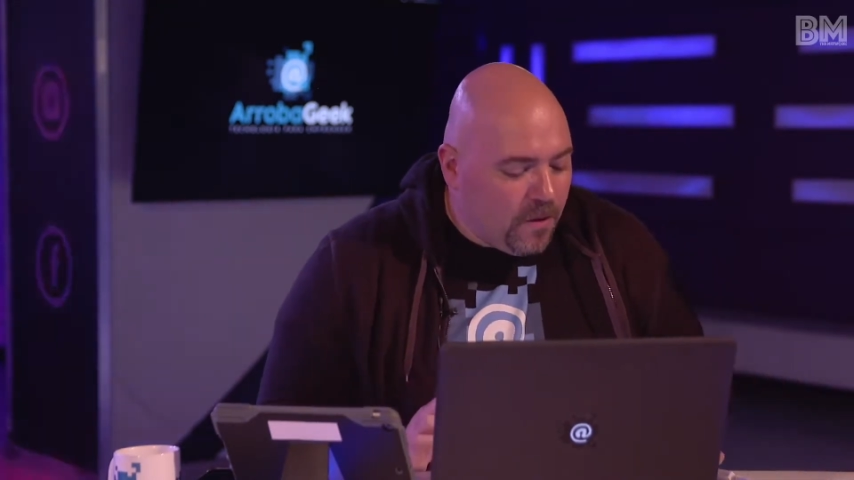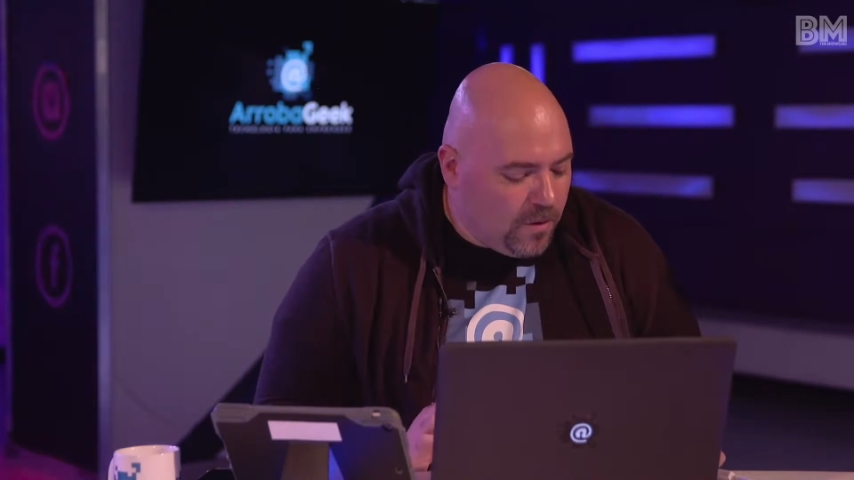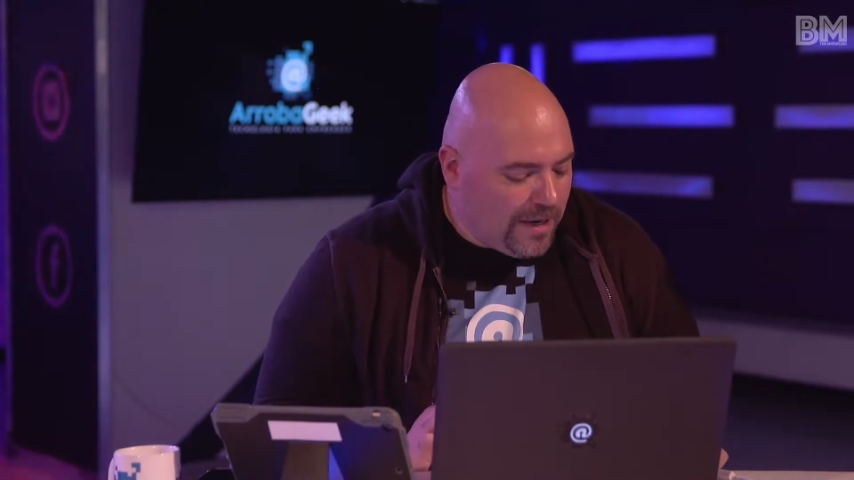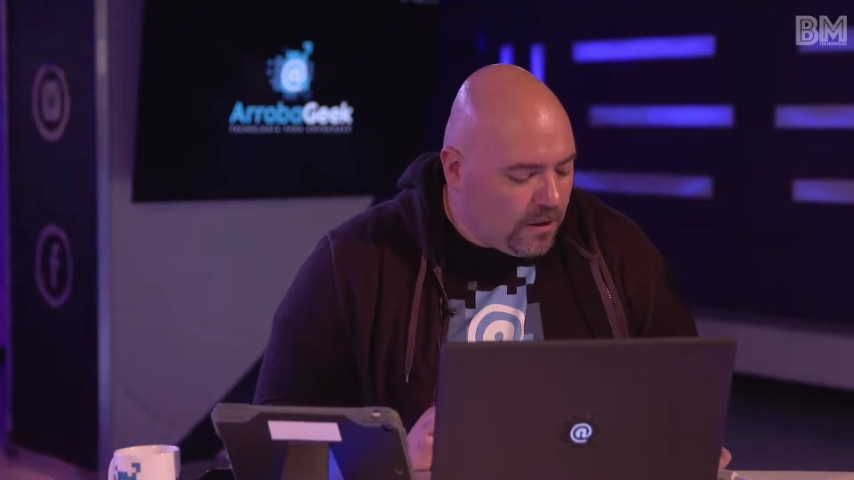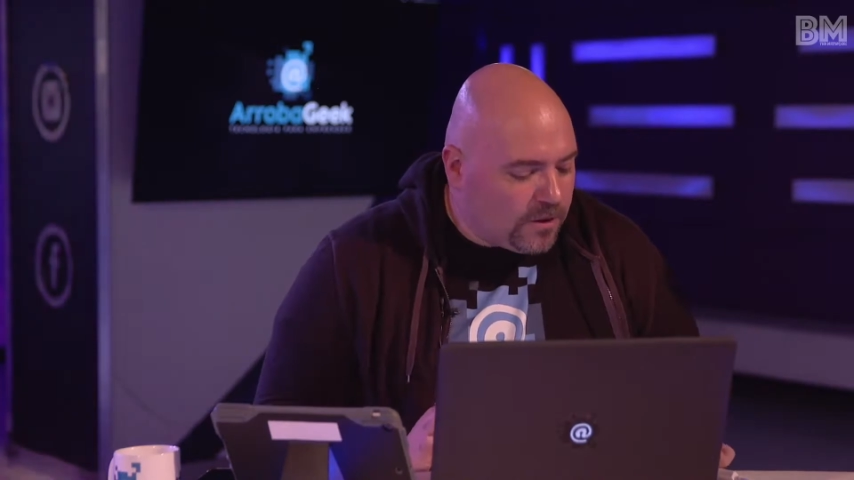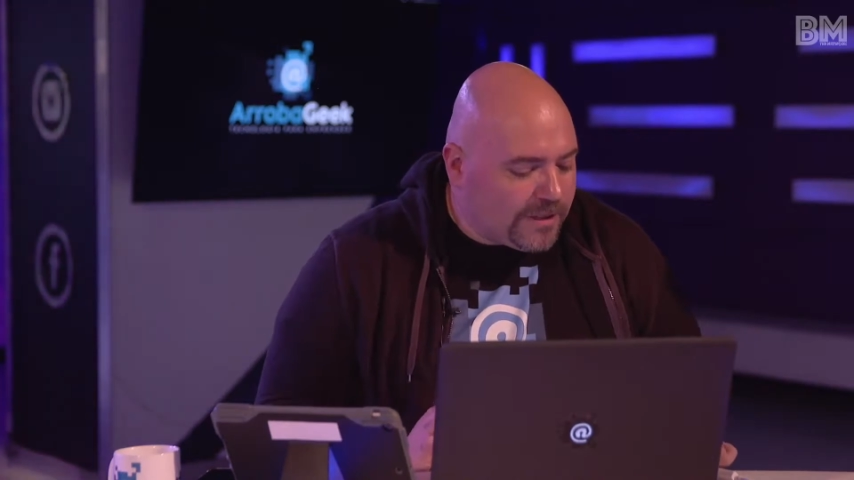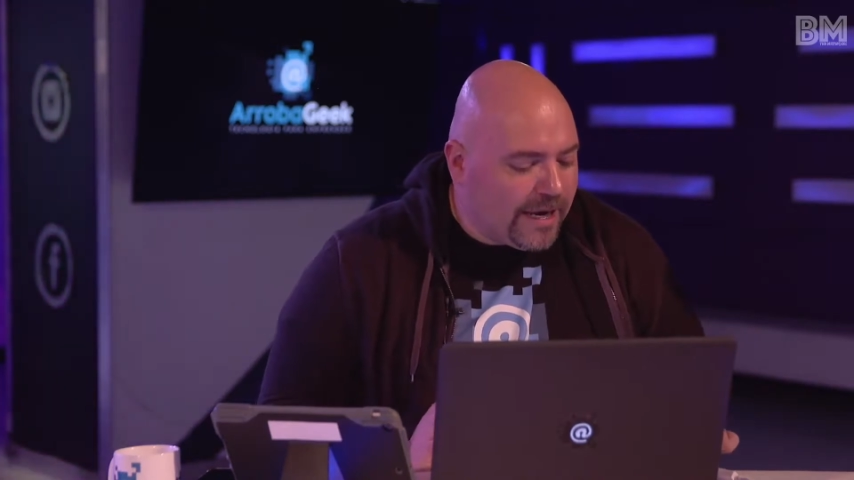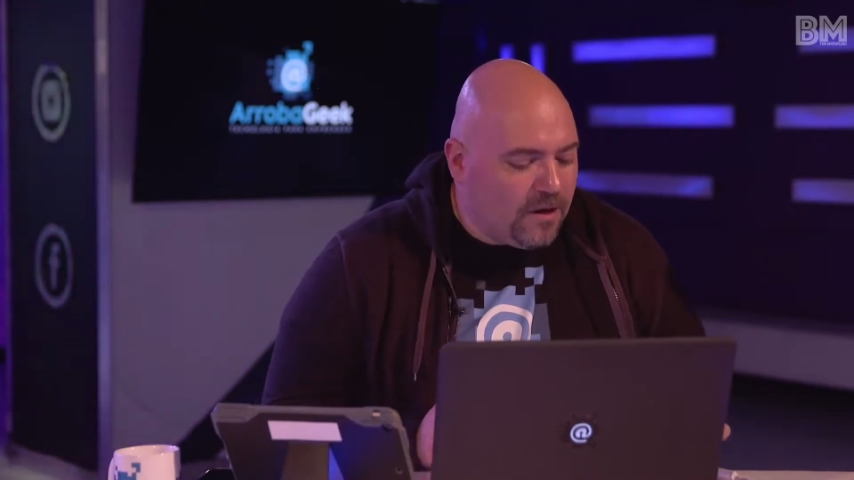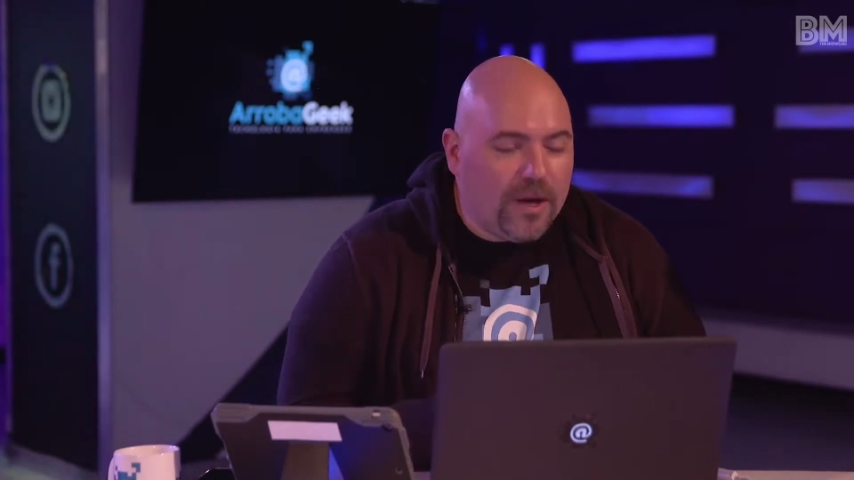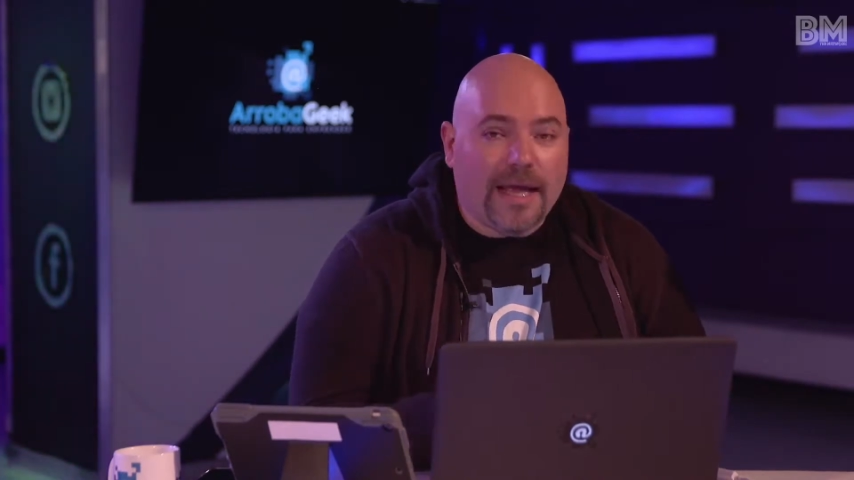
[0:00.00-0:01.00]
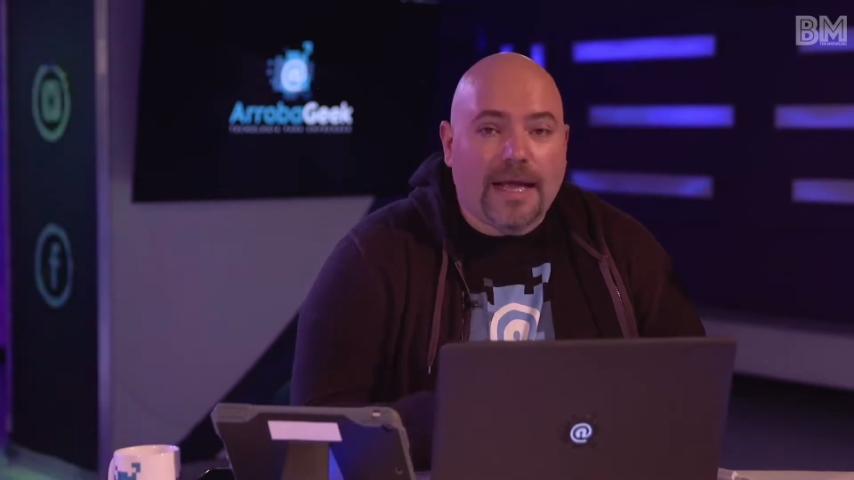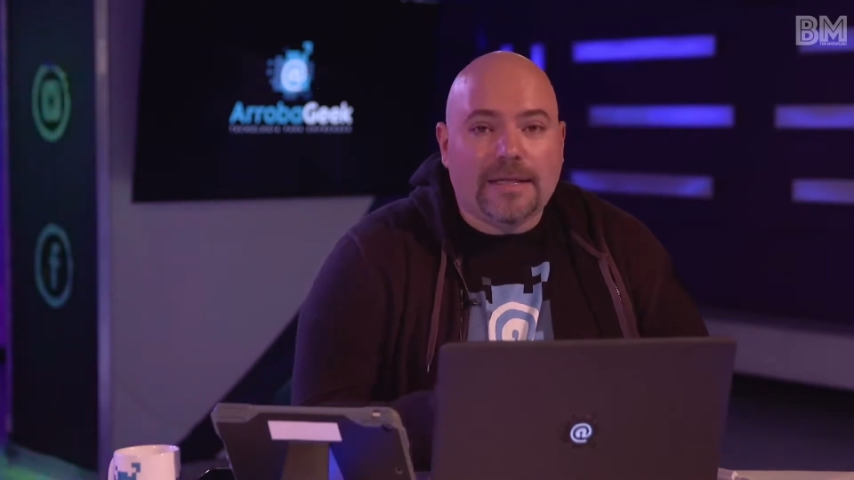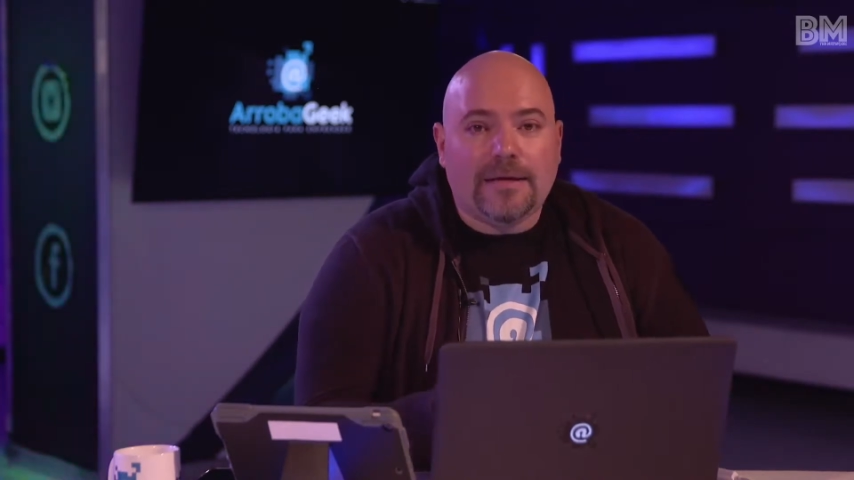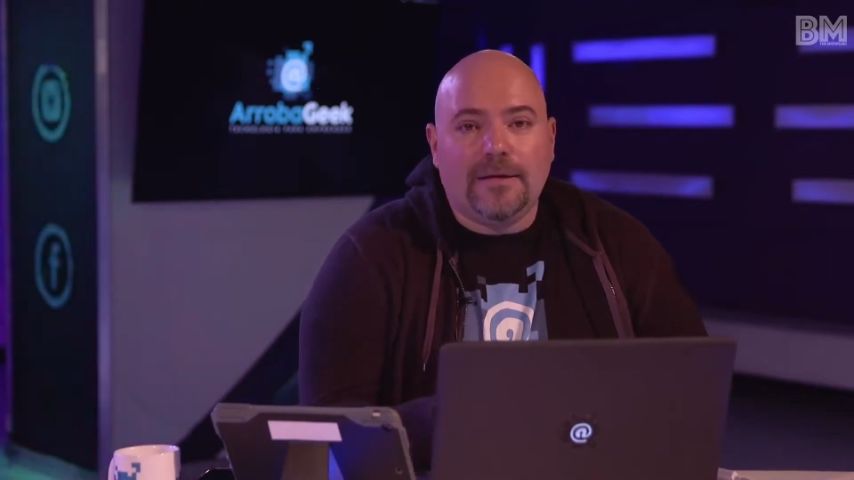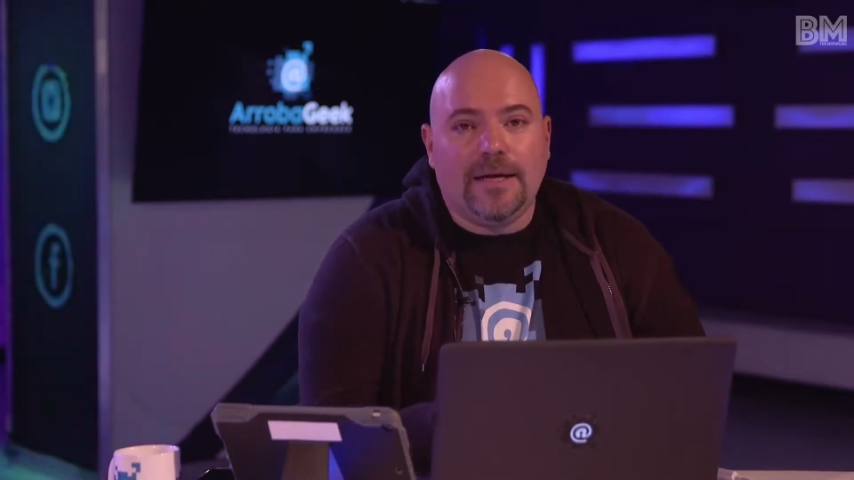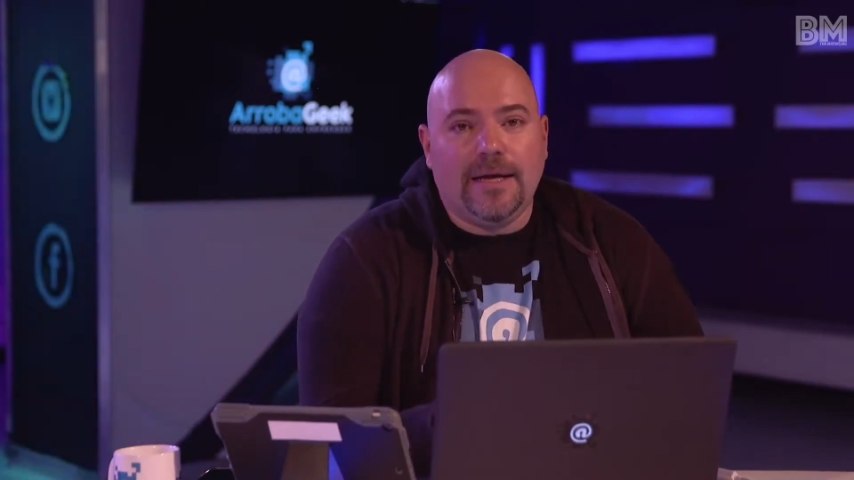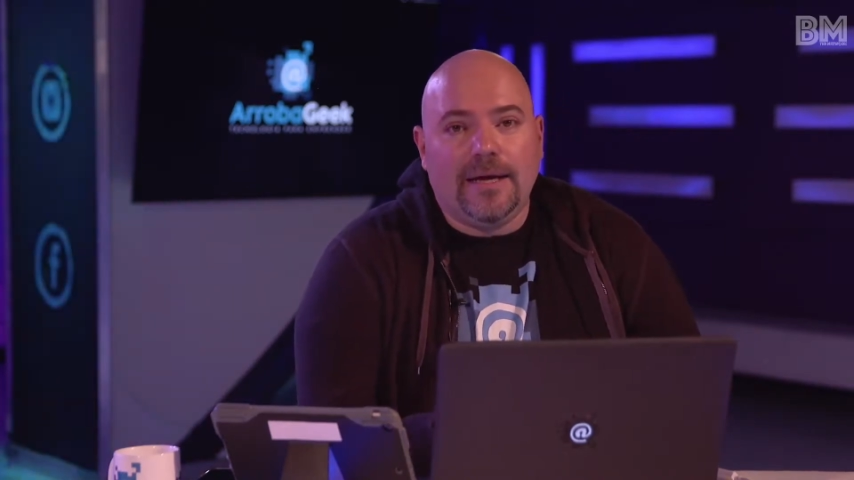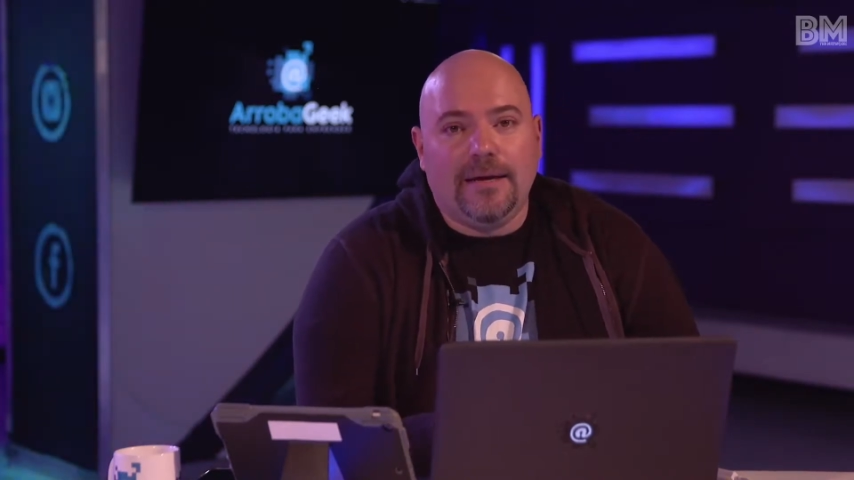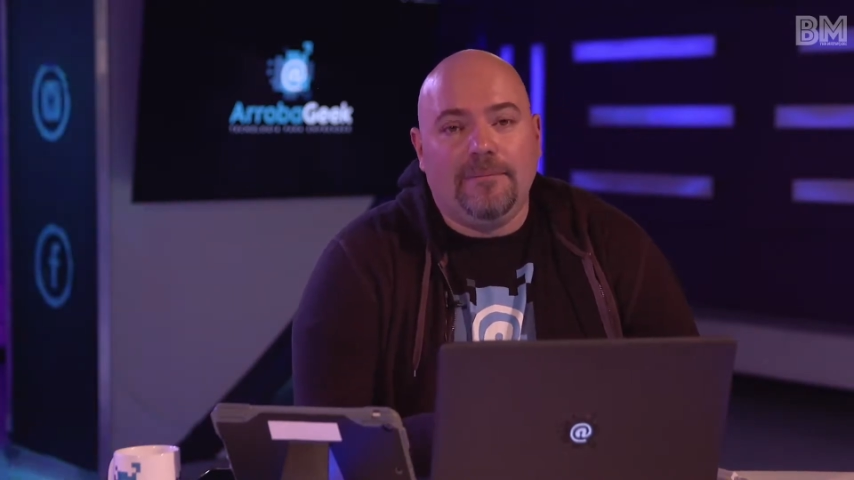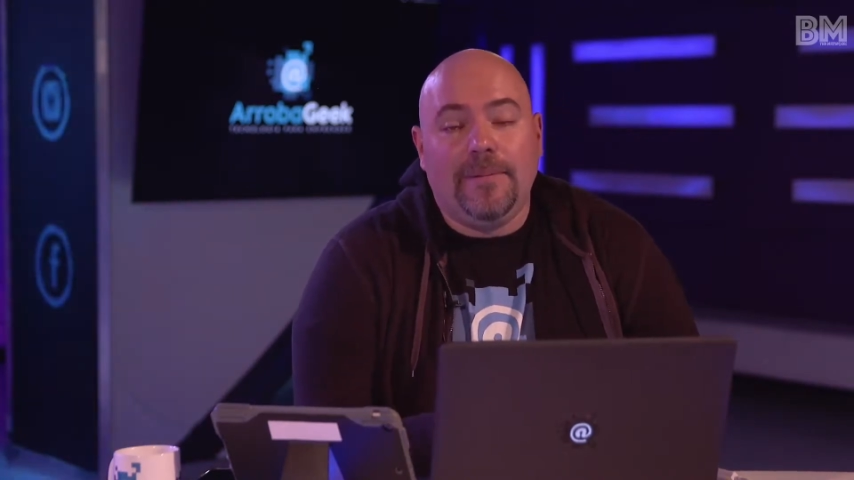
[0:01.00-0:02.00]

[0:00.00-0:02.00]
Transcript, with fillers: Una de las cosas que nos encanta eh,